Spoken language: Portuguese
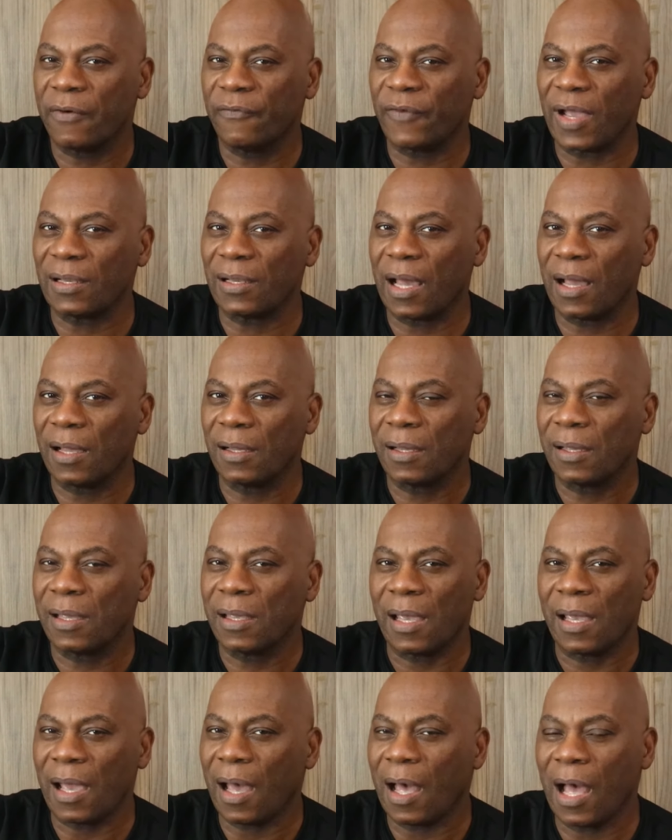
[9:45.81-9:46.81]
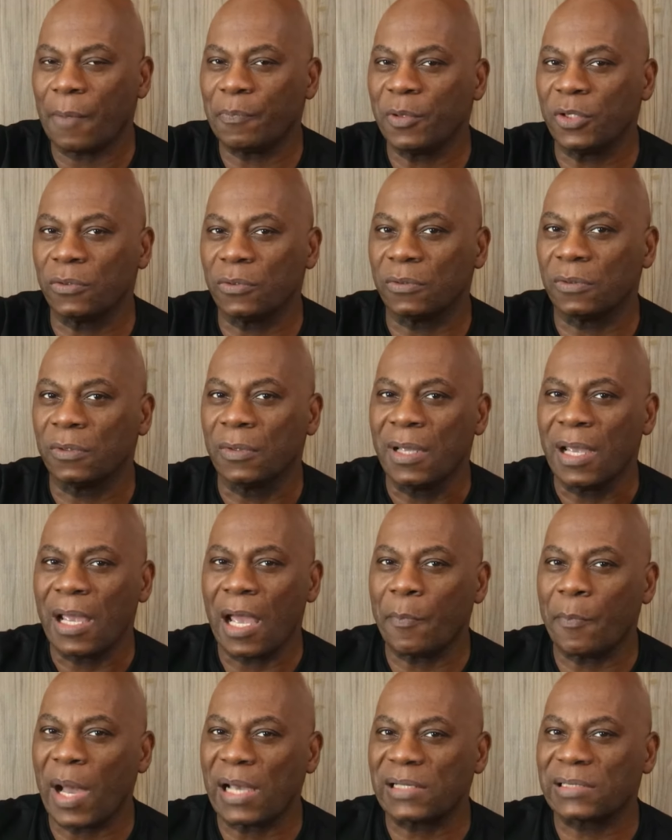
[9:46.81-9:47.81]
Vai lá, é rápido,
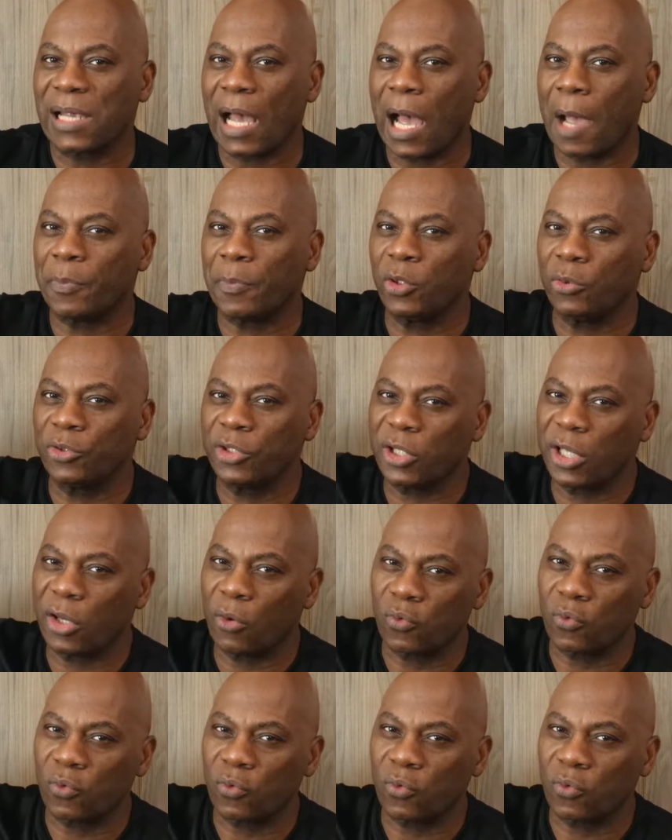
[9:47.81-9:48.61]
é mais rápido do que